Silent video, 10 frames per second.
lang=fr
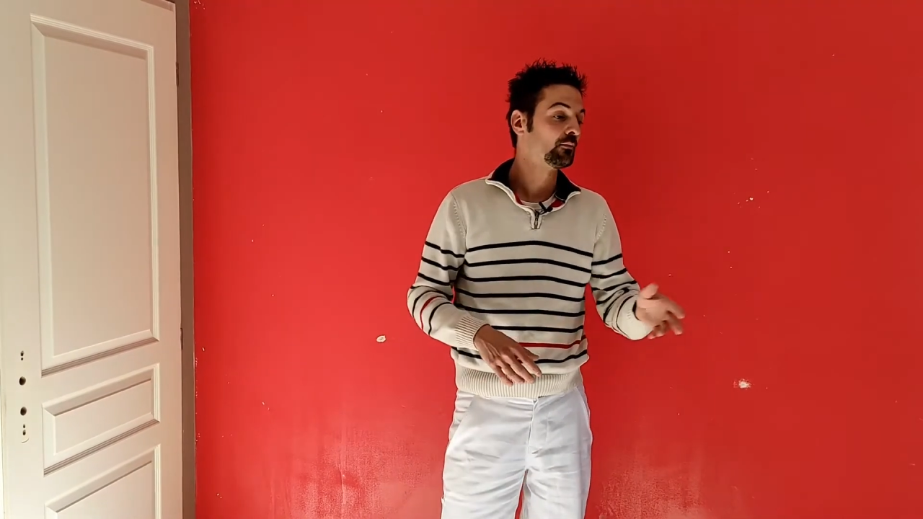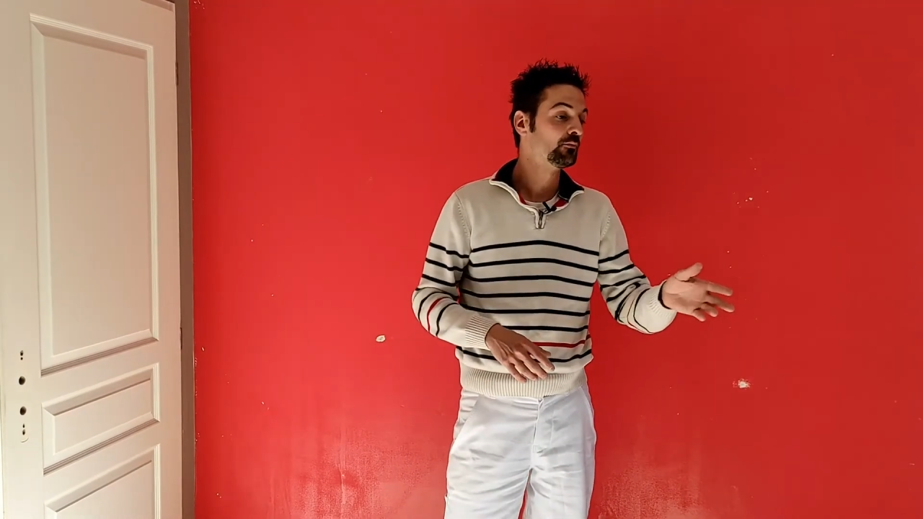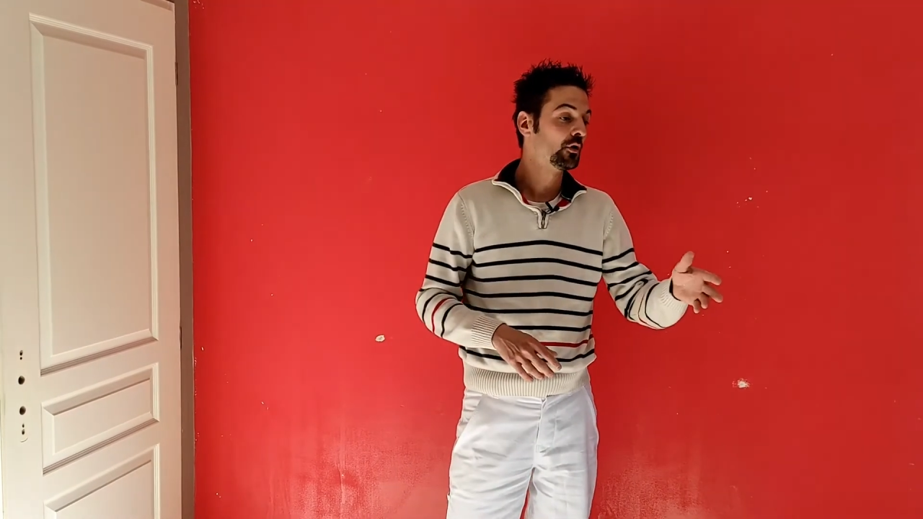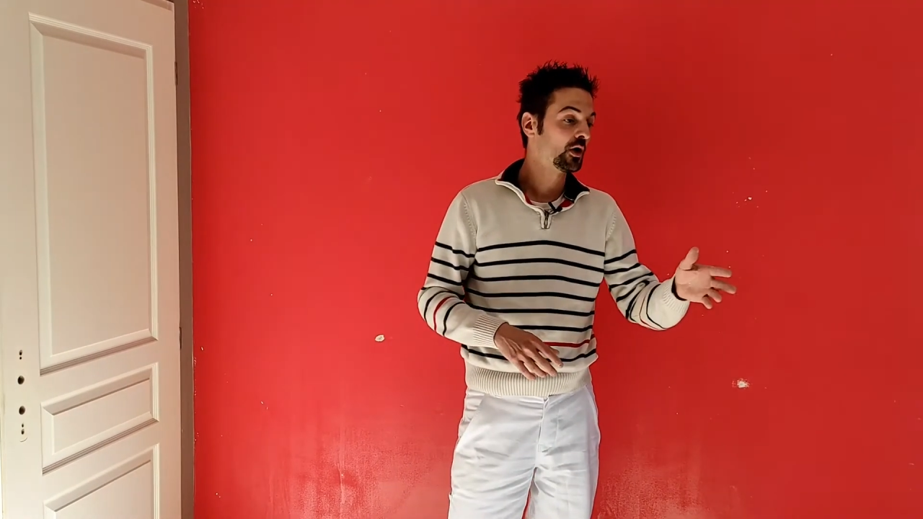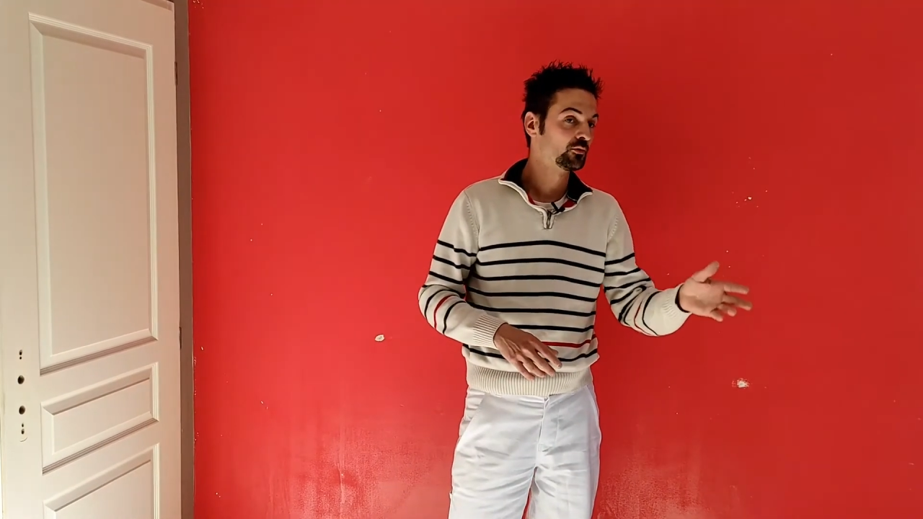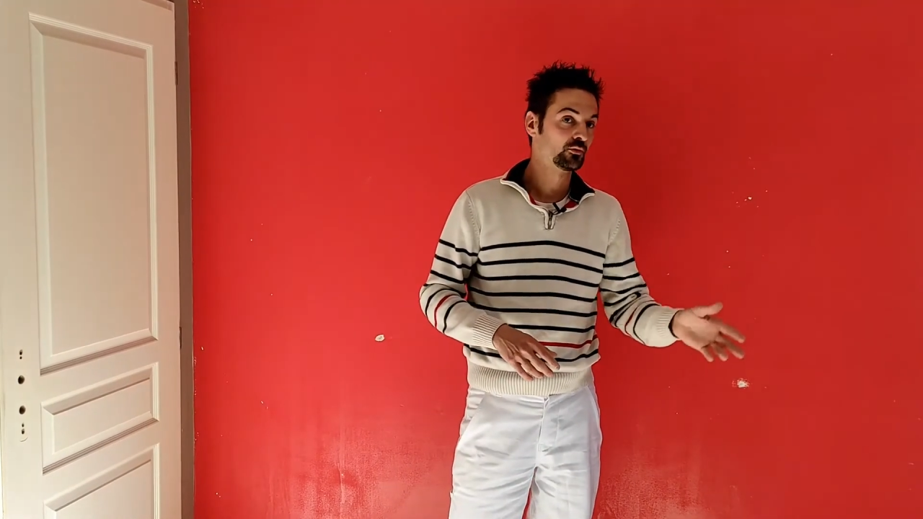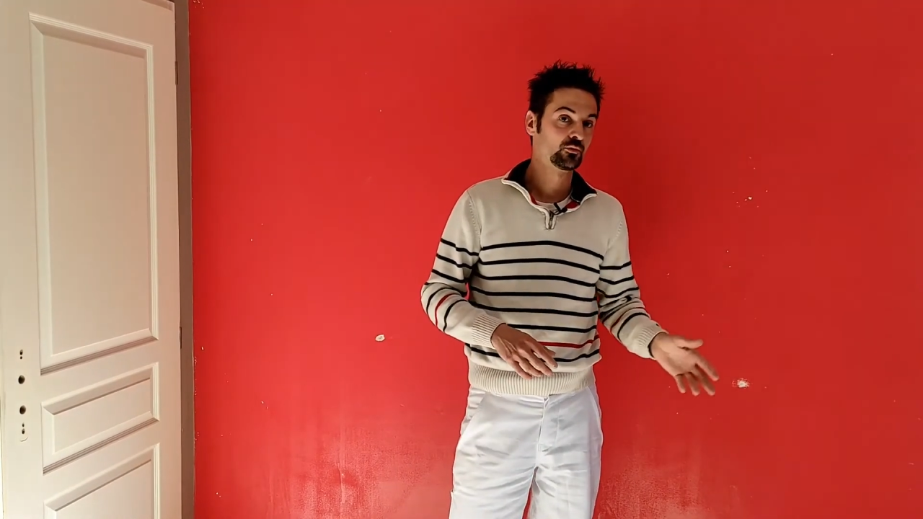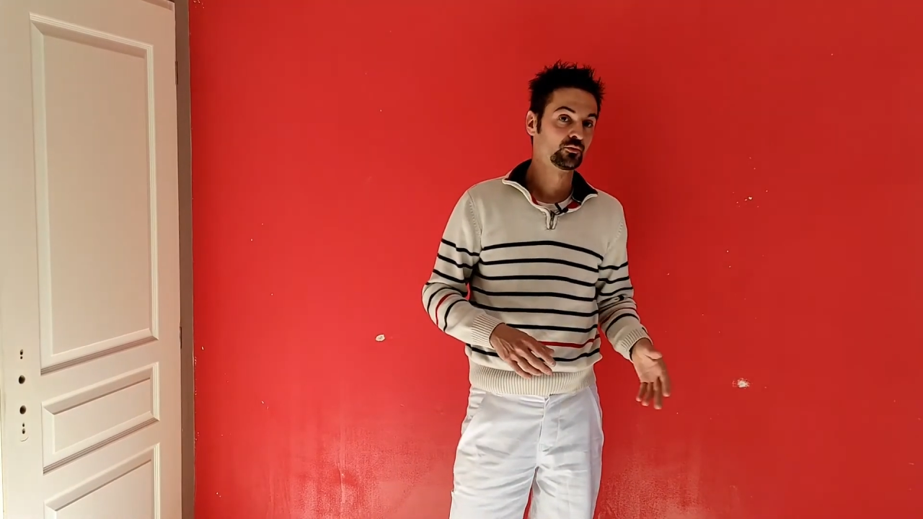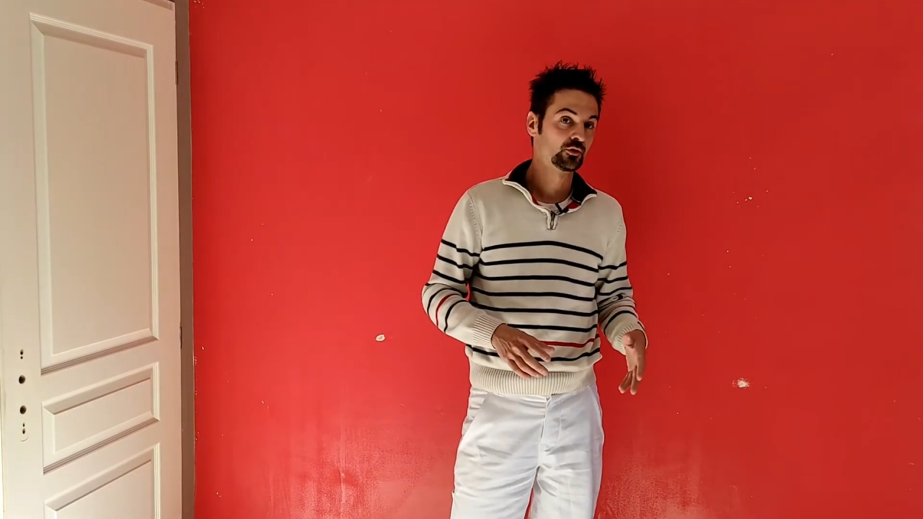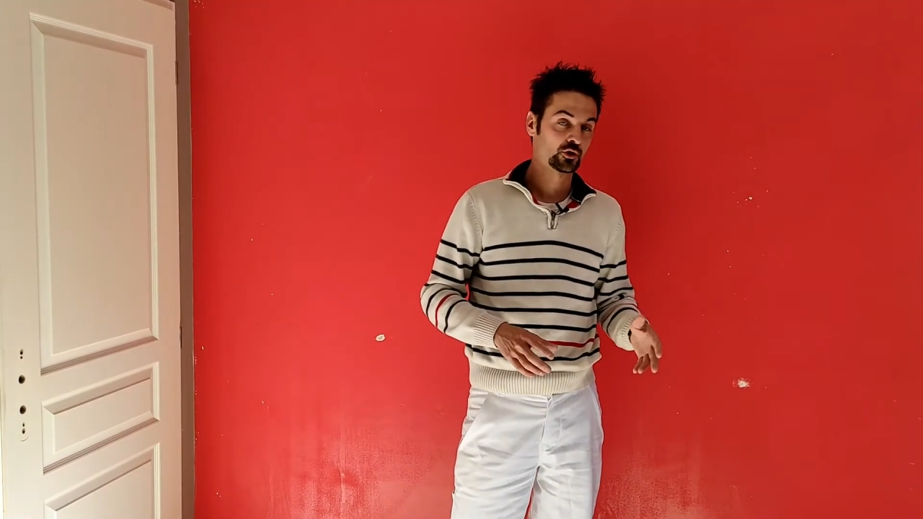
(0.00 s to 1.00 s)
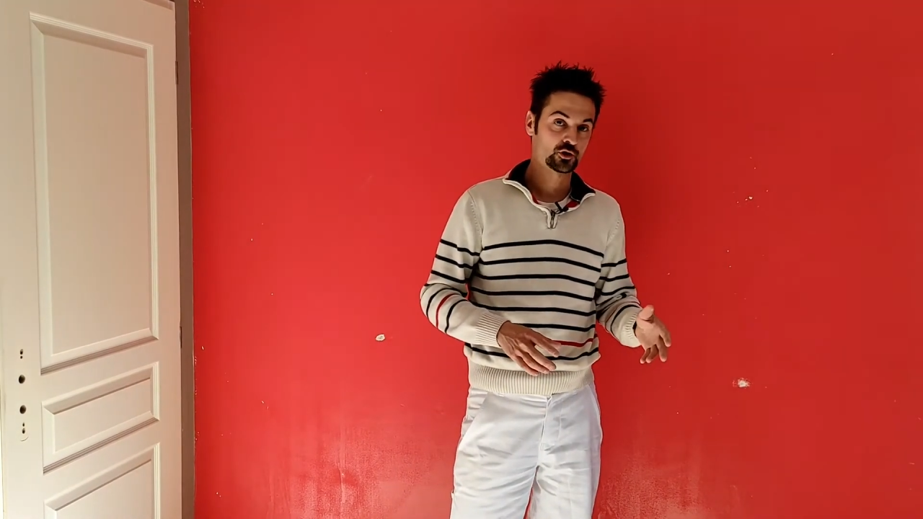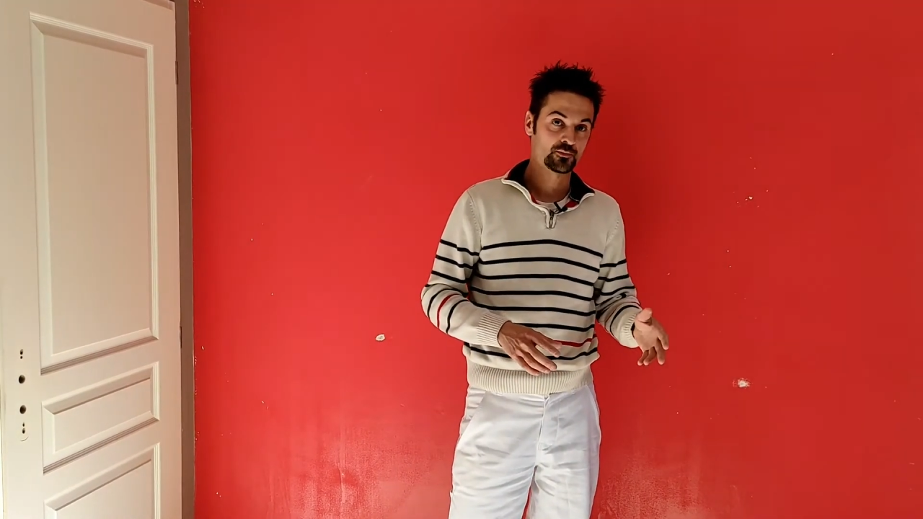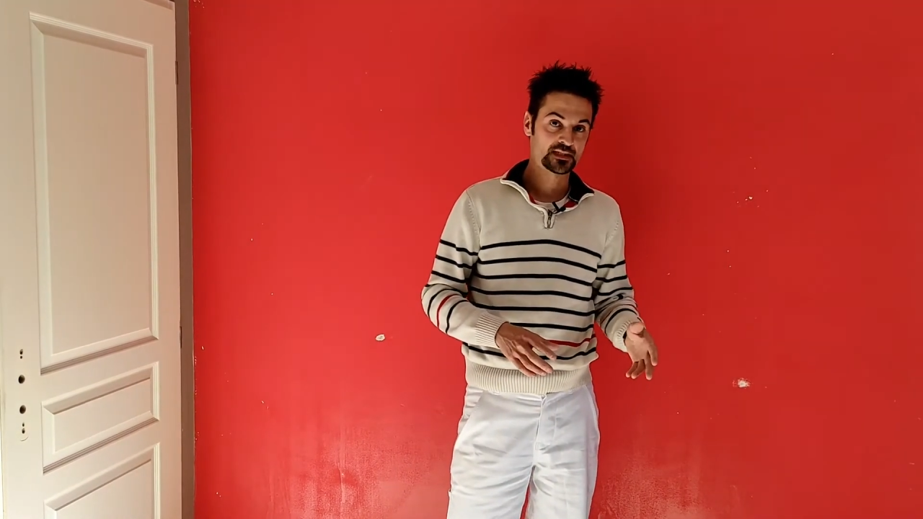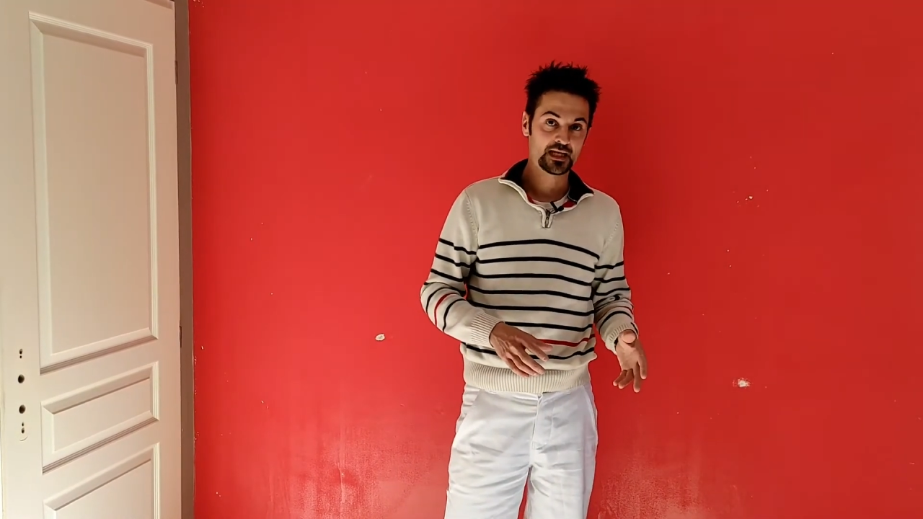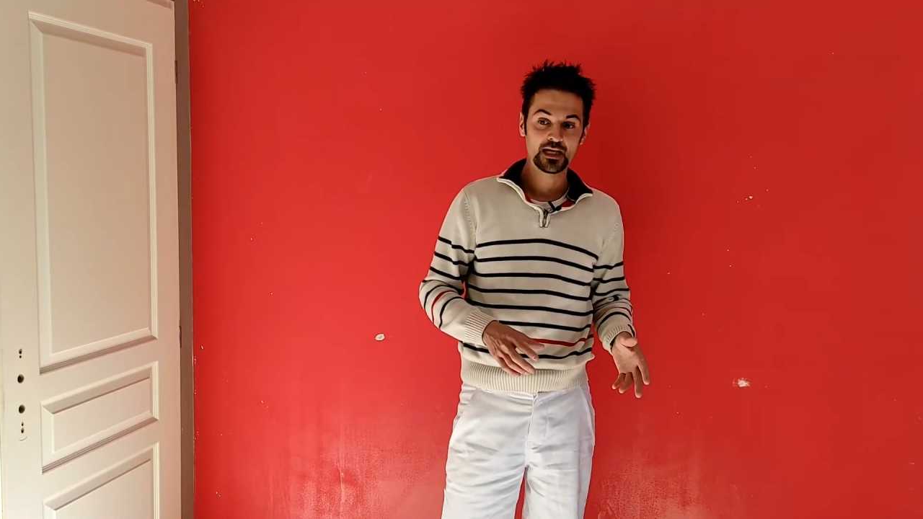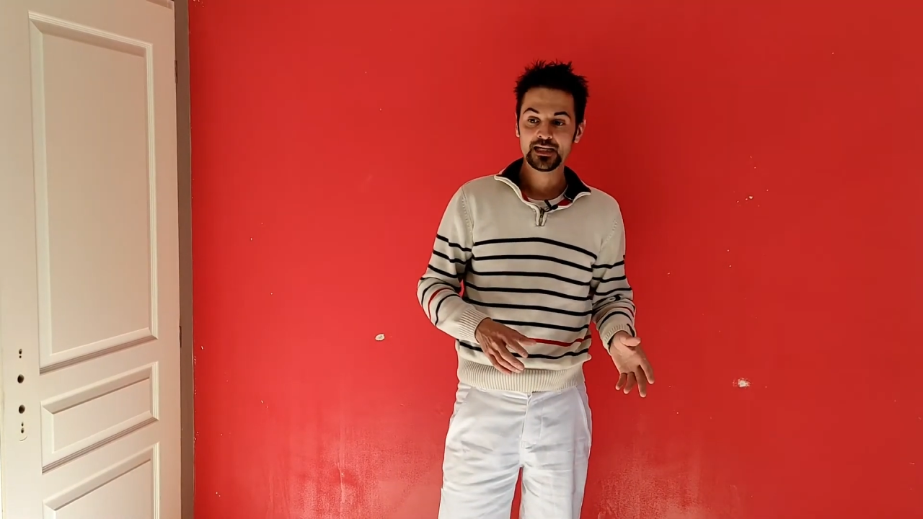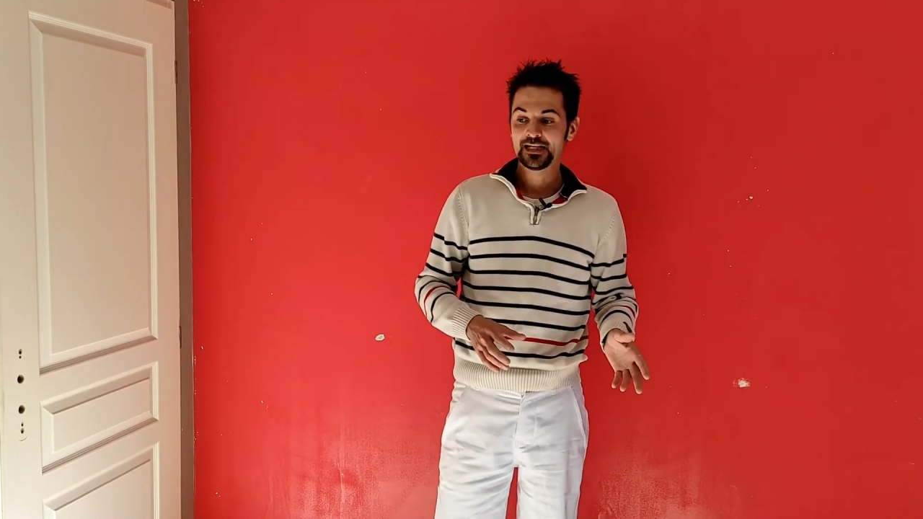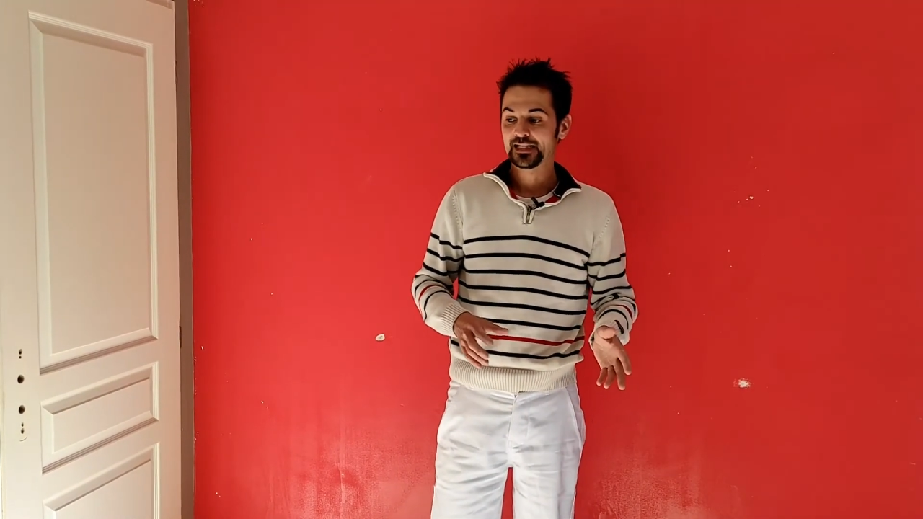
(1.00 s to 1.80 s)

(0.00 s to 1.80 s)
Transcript: meuble ou, ou une chose comme ça,